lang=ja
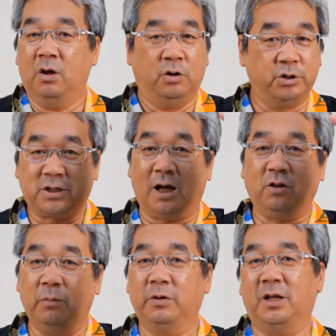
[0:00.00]
2日
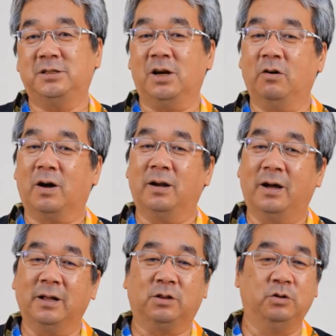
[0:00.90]
とも出ちゃおうか
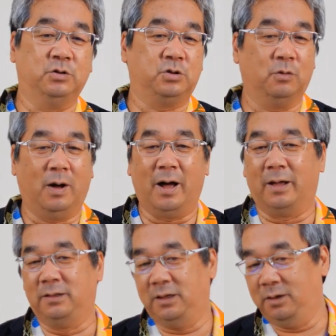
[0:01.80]
なという人は
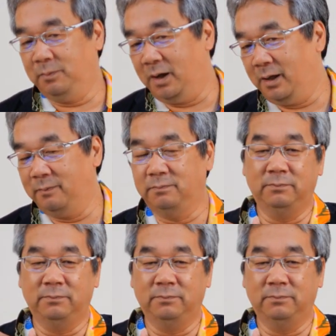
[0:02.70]
2万